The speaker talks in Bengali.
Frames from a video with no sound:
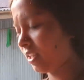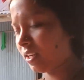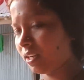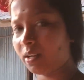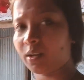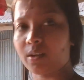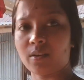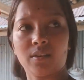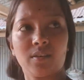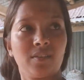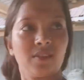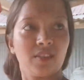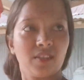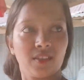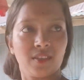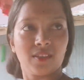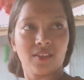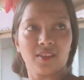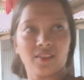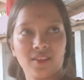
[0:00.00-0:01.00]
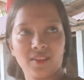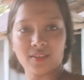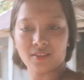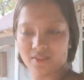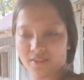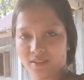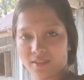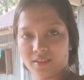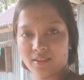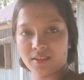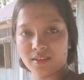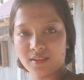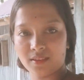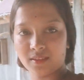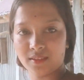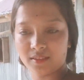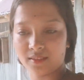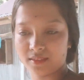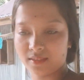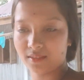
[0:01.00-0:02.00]
হলে হয়তো ভালো হতো
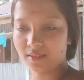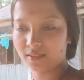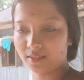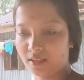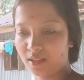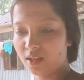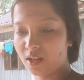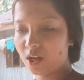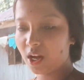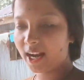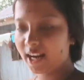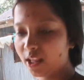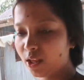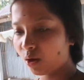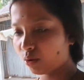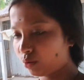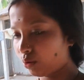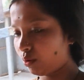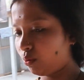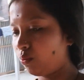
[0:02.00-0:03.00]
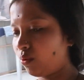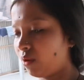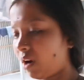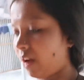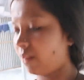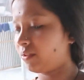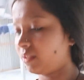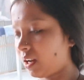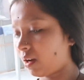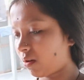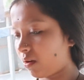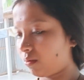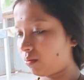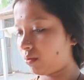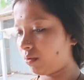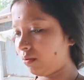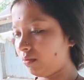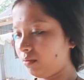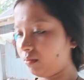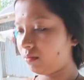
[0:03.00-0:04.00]
বা ভালো আমি জানি না কার কি
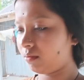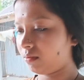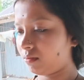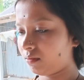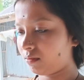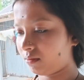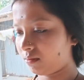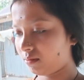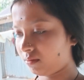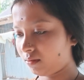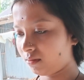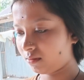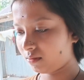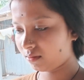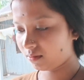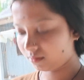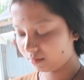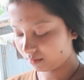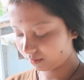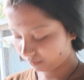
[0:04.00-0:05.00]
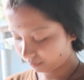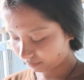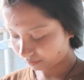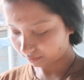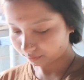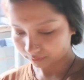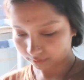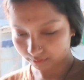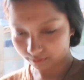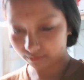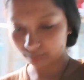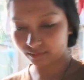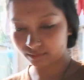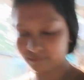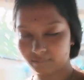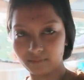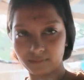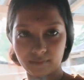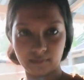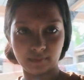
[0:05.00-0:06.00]
মনে কি আছে আমি জানি না
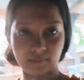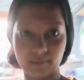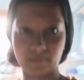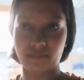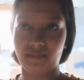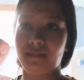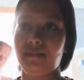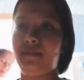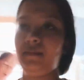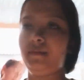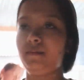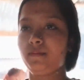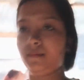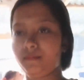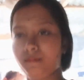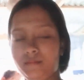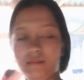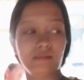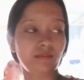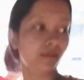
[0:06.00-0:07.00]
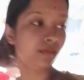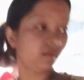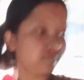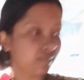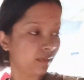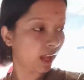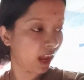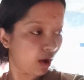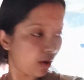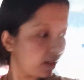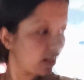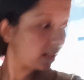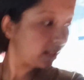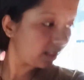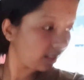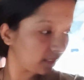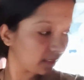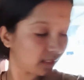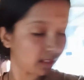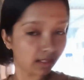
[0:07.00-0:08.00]
আমাদের ফ্যামিলি থেকে বলো বা যেটাই বলো না
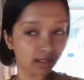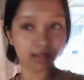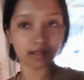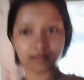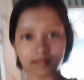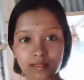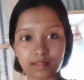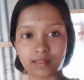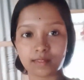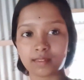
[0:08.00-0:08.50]
কেন তো